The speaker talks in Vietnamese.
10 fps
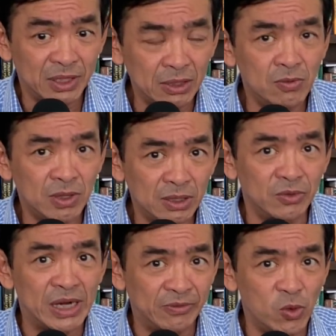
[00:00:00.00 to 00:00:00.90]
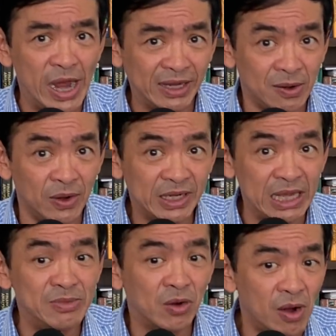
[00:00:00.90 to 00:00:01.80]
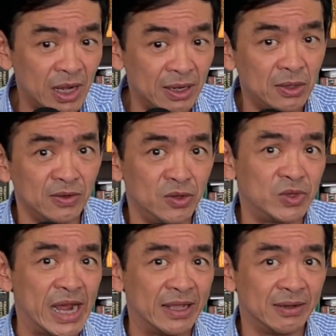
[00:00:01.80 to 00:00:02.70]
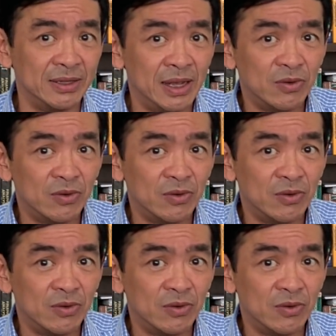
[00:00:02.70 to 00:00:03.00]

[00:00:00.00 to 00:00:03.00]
kết thúc cái điều tra vụ án thôi khi mà có cái kết luận điều tra thôi